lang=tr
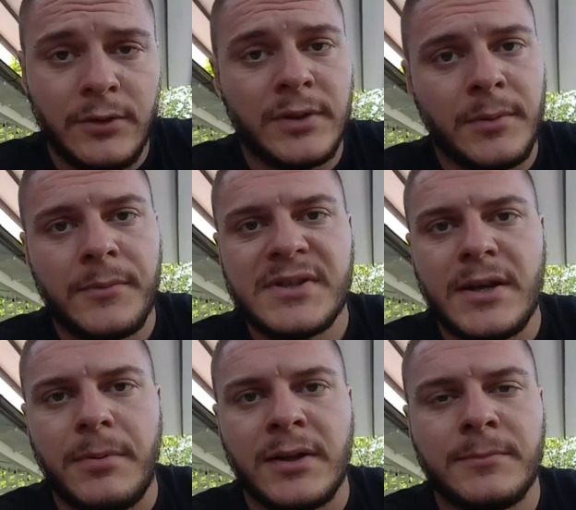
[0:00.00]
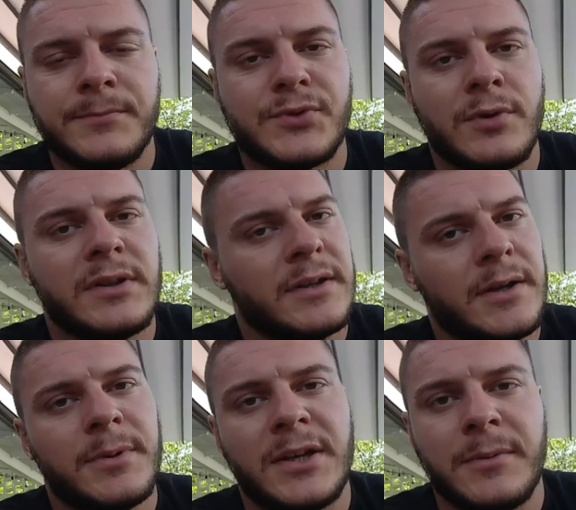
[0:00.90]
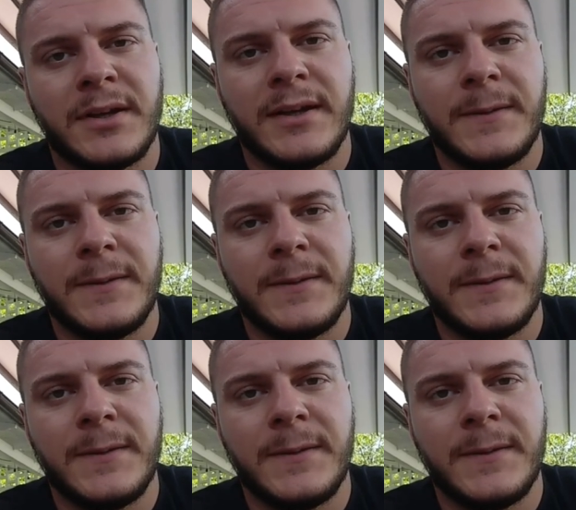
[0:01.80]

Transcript: ödememizi yapalım. Sonra tekrar beraberik.